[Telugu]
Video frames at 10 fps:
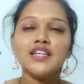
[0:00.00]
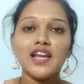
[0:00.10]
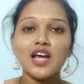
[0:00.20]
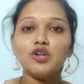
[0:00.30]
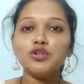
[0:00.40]

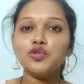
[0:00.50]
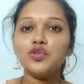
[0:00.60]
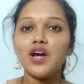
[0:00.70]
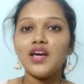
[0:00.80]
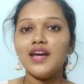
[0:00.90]
ఎలా
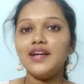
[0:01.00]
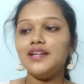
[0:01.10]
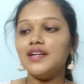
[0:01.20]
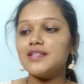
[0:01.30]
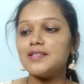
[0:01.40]
ఉంటుందా
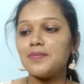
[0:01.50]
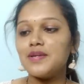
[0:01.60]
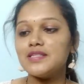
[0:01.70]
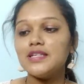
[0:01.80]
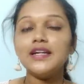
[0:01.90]
ఏంటి అని
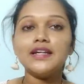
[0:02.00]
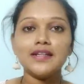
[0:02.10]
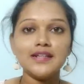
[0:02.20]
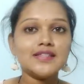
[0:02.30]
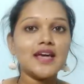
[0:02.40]
చెప్పేసి
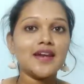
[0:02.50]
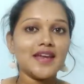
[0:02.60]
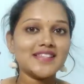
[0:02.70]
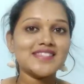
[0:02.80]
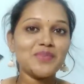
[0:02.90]
ఈసారి
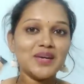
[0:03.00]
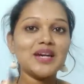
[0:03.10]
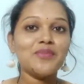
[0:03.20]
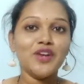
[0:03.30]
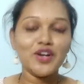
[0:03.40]
నెక్స్ట్ నా
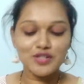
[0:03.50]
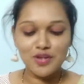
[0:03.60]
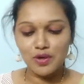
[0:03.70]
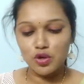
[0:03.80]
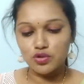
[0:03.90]
మేకప్
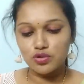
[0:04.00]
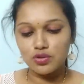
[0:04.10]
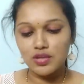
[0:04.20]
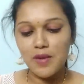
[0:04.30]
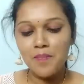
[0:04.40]
లో మీకు
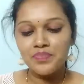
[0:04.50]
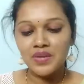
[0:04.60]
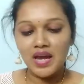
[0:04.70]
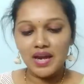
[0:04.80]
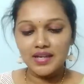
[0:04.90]
వస్తుంది
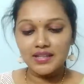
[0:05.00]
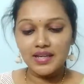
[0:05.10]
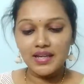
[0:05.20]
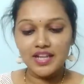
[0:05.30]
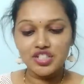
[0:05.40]
అండ్
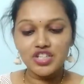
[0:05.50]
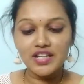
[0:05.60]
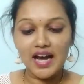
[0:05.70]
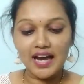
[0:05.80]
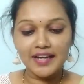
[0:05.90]
ఇది
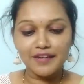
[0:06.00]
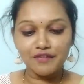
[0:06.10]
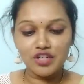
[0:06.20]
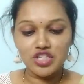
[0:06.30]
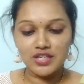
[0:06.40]
హెచ్డి హై
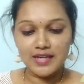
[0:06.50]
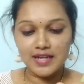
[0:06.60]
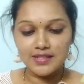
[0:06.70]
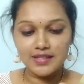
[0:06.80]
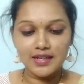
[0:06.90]
డెఫినేషన్
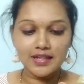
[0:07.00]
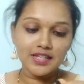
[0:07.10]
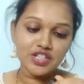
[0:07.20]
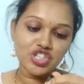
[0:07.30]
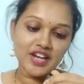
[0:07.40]
కన్సీలర్
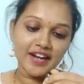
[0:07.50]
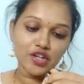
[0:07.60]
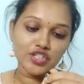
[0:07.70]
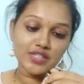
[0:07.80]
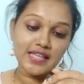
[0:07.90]
దీని షేడ్
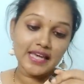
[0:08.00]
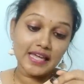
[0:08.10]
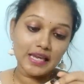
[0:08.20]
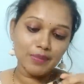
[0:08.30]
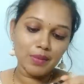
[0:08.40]
వచ్చేసి
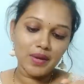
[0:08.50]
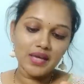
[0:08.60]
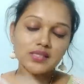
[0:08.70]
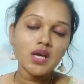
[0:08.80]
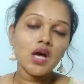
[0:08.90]
క్రీమీ
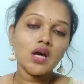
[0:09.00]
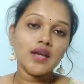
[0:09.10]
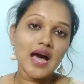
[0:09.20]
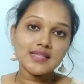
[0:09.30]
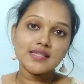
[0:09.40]
బేస్
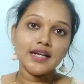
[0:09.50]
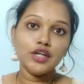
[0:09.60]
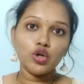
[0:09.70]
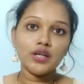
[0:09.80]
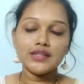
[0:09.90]
నా
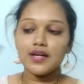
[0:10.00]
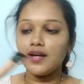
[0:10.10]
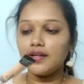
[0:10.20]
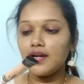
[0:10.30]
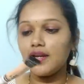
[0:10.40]
స్కిన్ టోన్కి
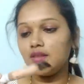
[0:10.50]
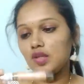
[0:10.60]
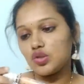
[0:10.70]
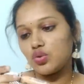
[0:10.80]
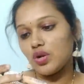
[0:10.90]
తగ్గట్టుగా నేను
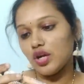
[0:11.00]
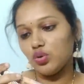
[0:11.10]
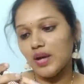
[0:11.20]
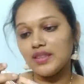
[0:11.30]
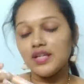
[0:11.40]

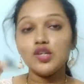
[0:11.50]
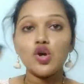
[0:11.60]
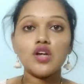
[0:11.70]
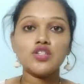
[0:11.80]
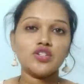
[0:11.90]
తీసుకున్నాను అండ్ దీని
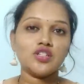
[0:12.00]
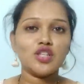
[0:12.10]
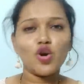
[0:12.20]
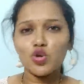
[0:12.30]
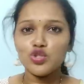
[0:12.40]
కాస్ట్
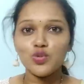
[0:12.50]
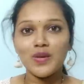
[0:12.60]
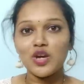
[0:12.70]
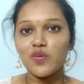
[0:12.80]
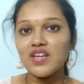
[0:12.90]
వచ్చేసి కొంచెం
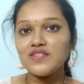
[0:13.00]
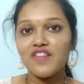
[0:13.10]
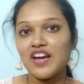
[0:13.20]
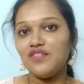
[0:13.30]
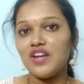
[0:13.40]
ఎక్కువే
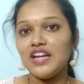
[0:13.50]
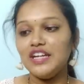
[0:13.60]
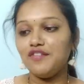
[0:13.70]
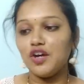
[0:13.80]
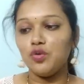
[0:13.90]
ఫైవ్
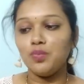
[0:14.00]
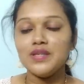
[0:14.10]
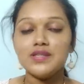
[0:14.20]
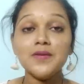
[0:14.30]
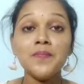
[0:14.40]
నైంటీ ఫైవ్
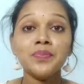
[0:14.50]
రూపీస్